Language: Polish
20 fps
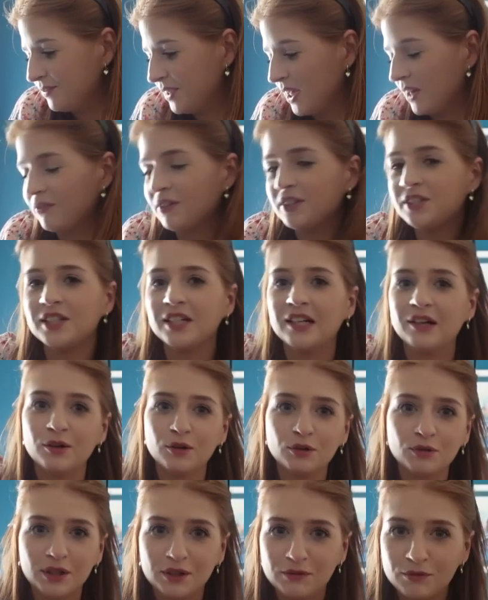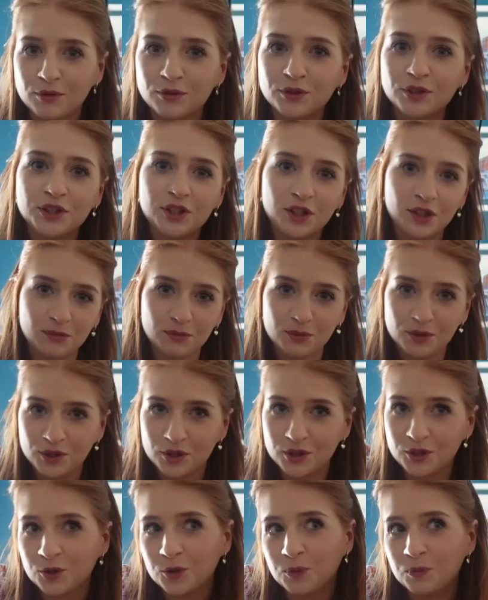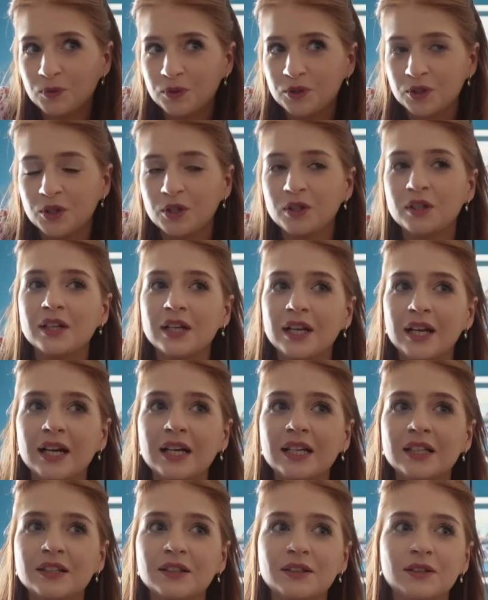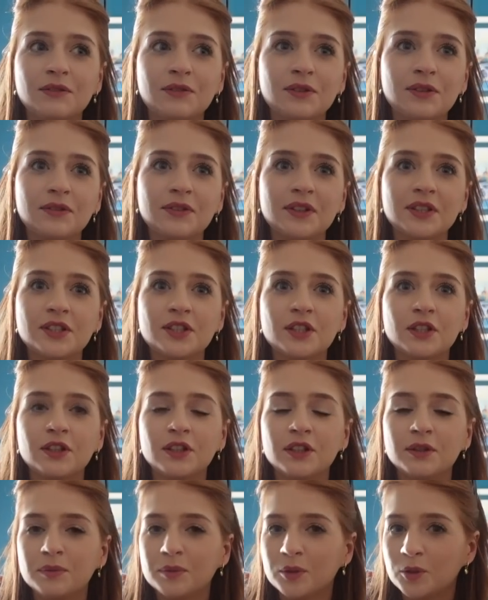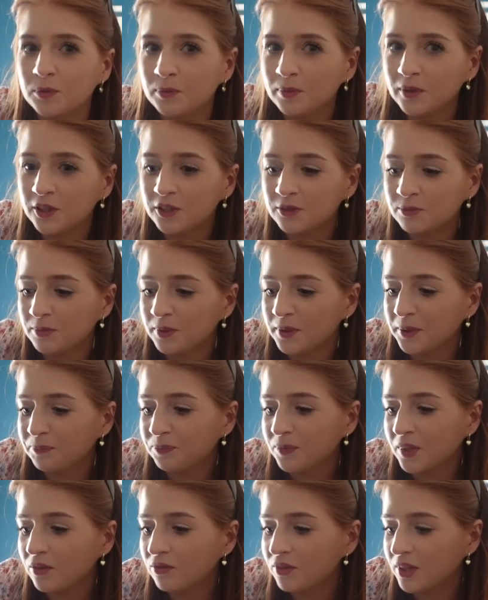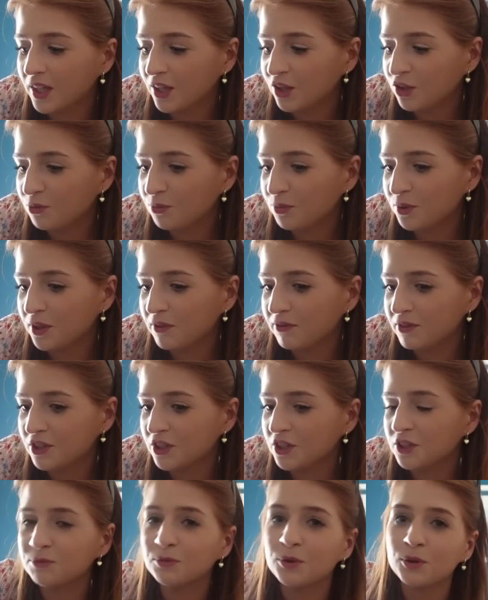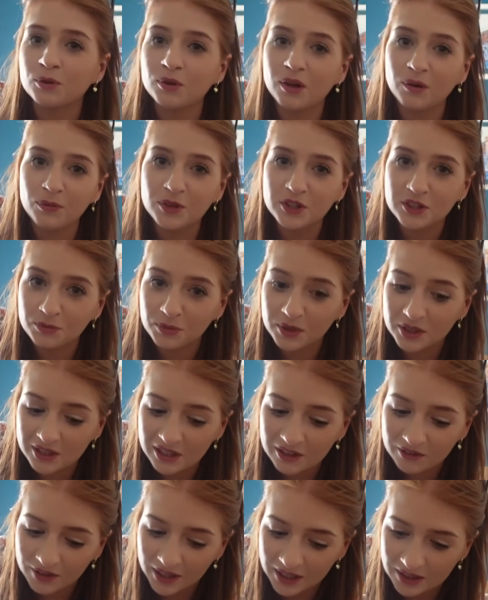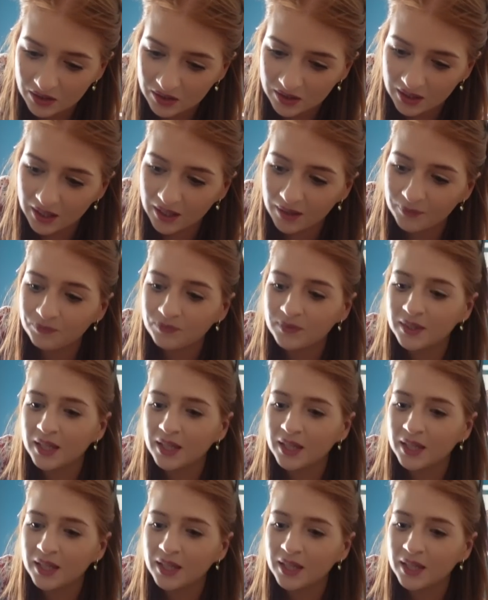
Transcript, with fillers: jak wiecie, o której wrócicie, to możecie kupić online w dwie strony. My kupiliśmy w jedną, bo nie wiedzieliśmy, o której będziemy chcieli wracać, ale